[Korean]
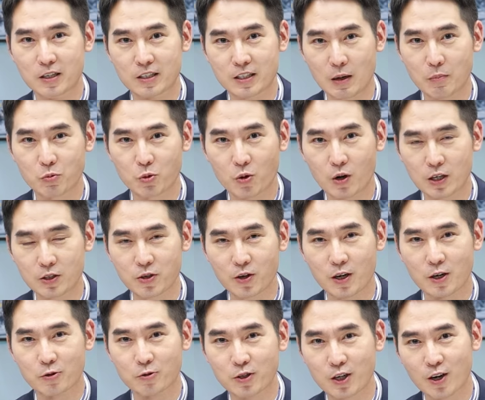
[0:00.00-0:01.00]
예, 참고하셔
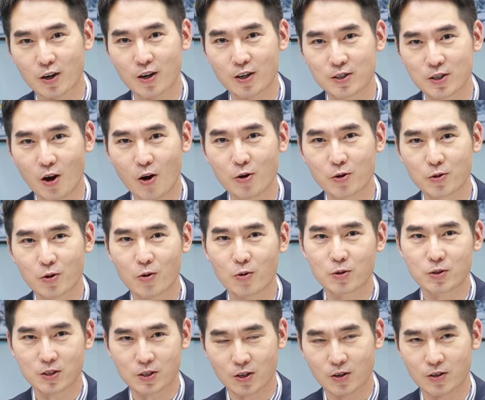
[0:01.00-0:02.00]
갖고요.
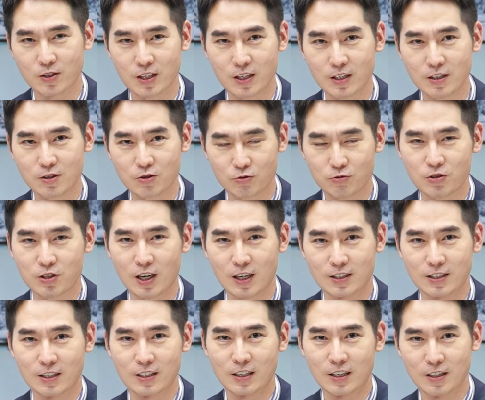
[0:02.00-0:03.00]
성공적인
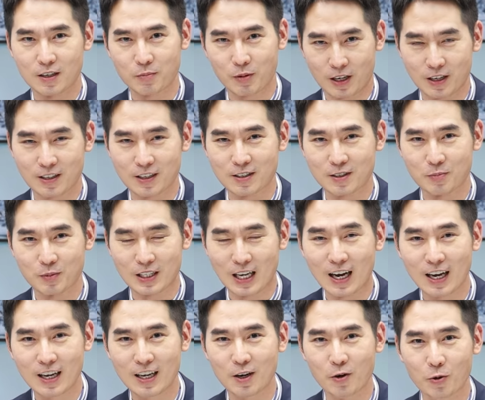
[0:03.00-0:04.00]
투자하시길 바라겠습니다.
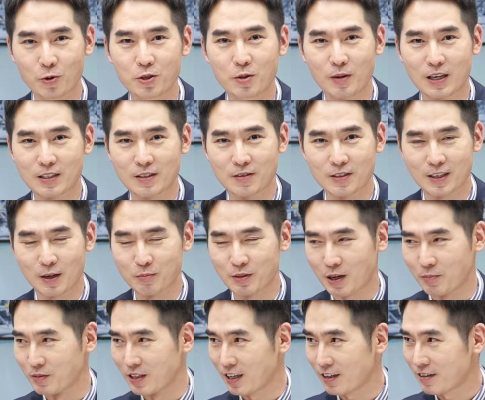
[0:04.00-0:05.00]
오늘 말씀
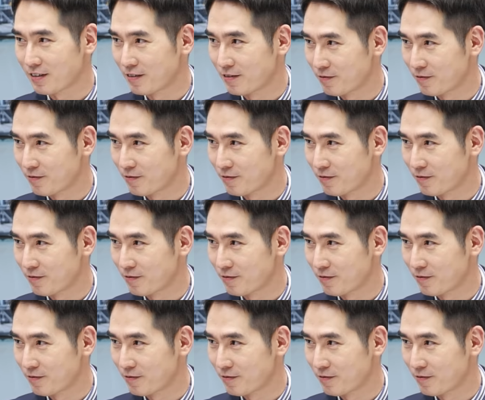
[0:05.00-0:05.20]
감사합니다.